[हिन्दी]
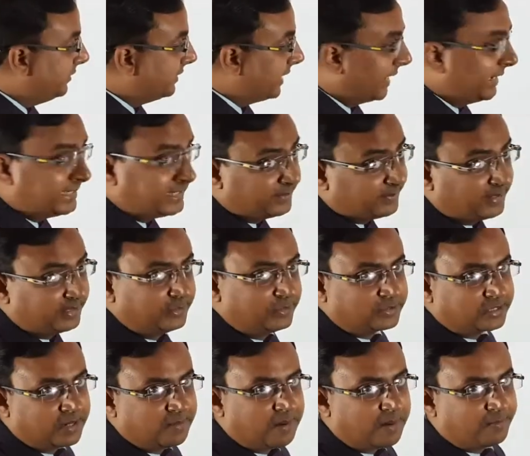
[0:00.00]
जाहिर सी बात है
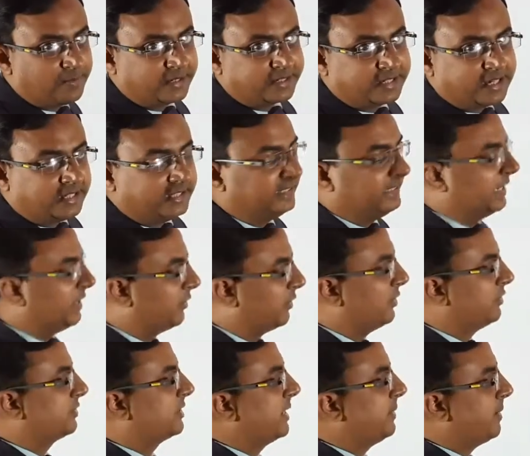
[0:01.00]
उस टाइम आपने क्या दिया
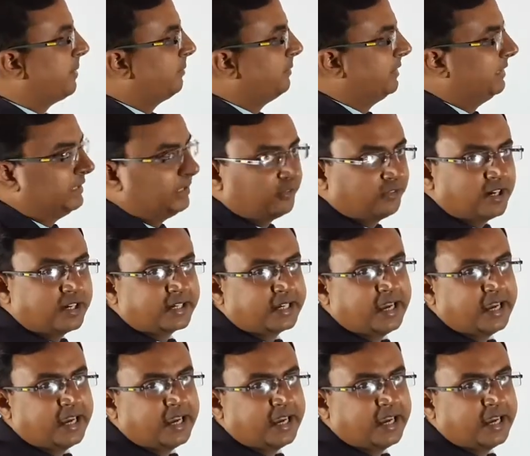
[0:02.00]
होगा उस टाइम आपने दिया होगा